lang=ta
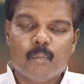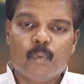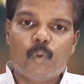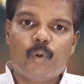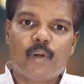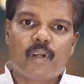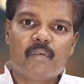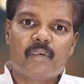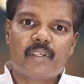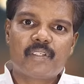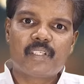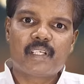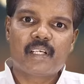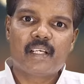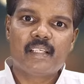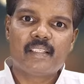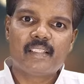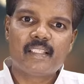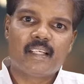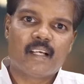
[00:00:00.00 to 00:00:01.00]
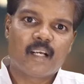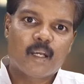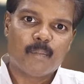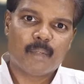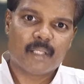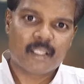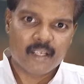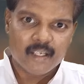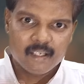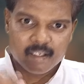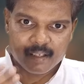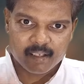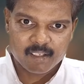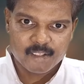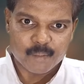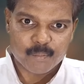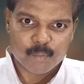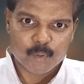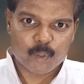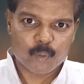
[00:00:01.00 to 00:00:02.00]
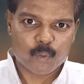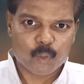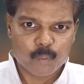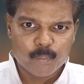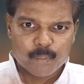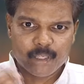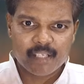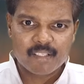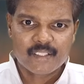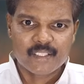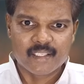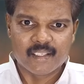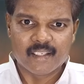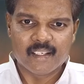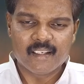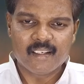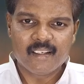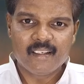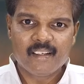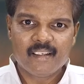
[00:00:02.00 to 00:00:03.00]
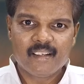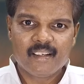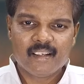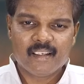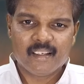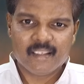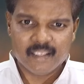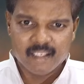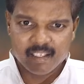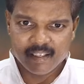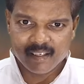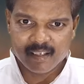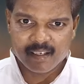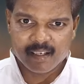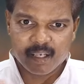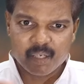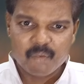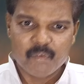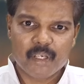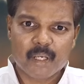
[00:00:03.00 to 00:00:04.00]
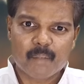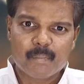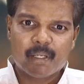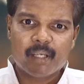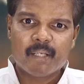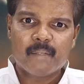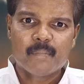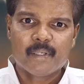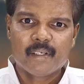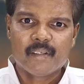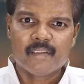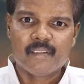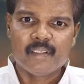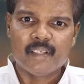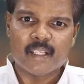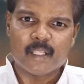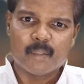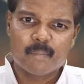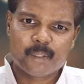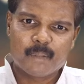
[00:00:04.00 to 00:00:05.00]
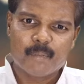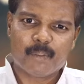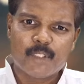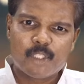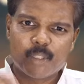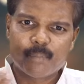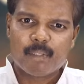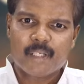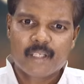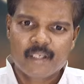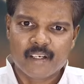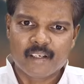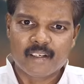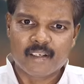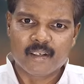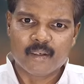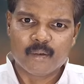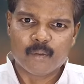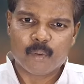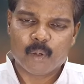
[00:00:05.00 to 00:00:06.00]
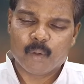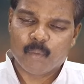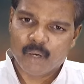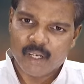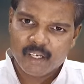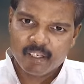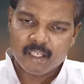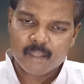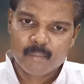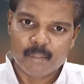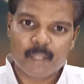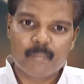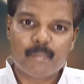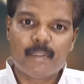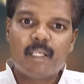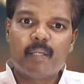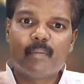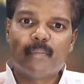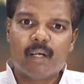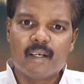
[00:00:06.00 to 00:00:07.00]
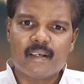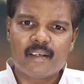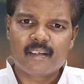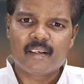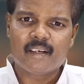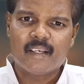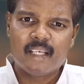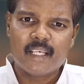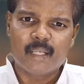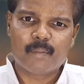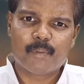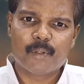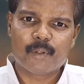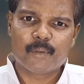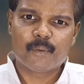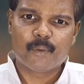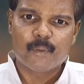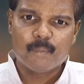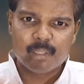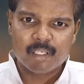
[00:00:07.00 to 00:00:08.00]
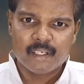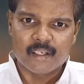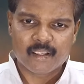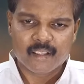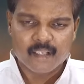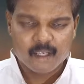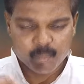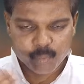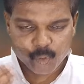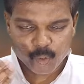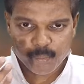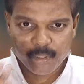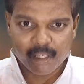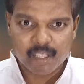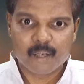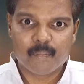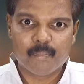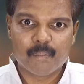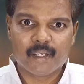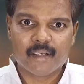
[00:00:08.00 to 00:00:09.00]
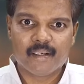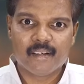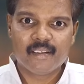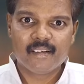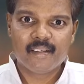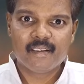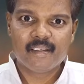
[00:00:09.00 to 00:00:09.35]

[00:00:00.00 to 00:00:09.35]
மூன்று வருஷம் கழிச்சு நாங்க மதுரையில நடத்த போற ஒரு பயிற்சிங்க என்ன கருவியா பயன்படுத்தி அந்த பிரபஞ்ச பேராற்றல் உங்க வாழ்க்கையில மிகப்பெரிய மாற்றங்களை ஏற்படுத்தும் அப்படிங்கறத நான் முழுமையா நம்புறேன்